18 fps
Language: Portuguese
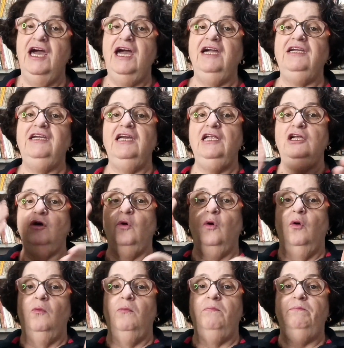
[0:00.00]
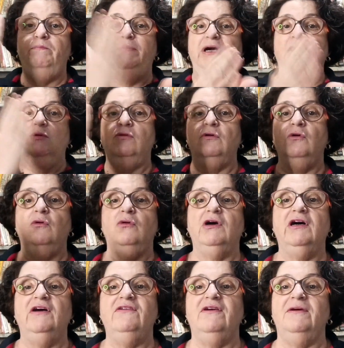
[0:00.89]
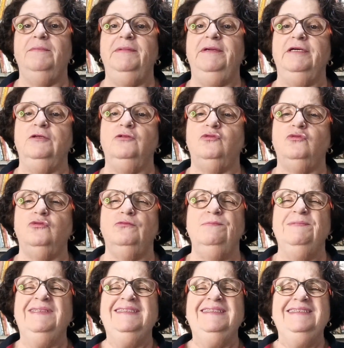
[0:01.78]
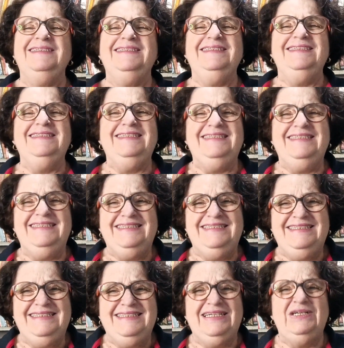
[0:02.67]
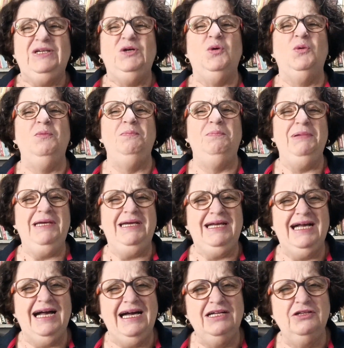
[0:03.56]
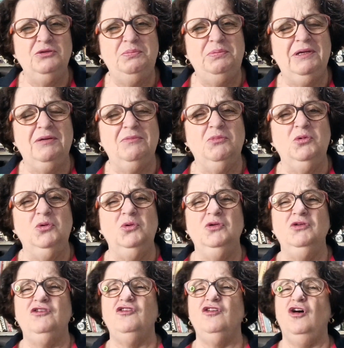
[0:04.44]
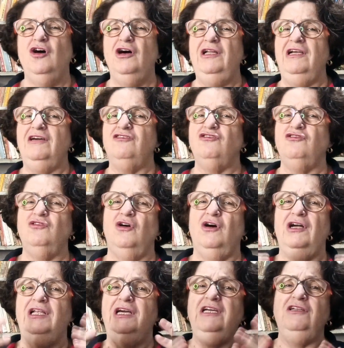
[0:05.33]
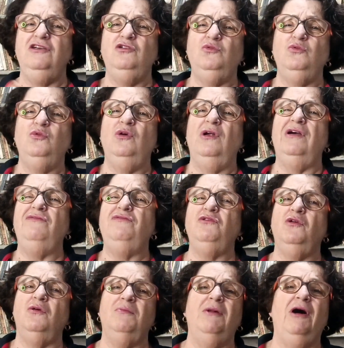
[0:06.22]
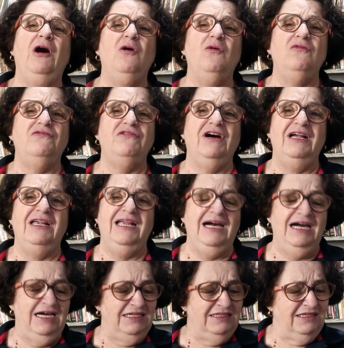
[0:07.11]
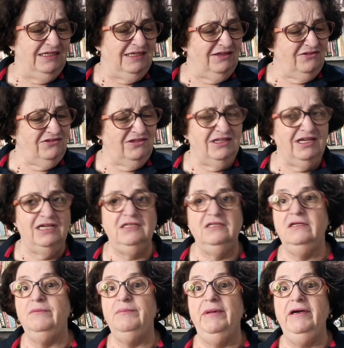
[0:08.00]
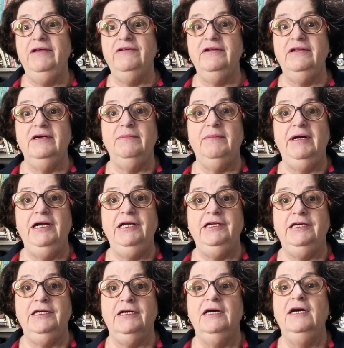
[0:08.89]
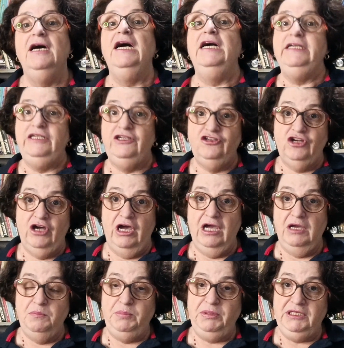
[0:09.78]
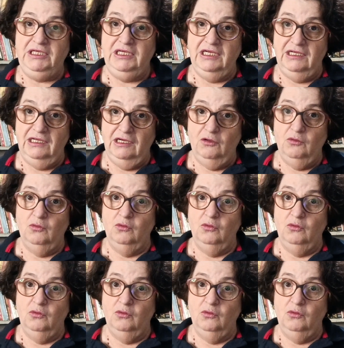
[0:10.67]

é que ele rompeu com o casamento complicado para a moça. Olha só, além de tudo, ela ficou mal falada na cidade, ainda mais a da Maria, que já é pequena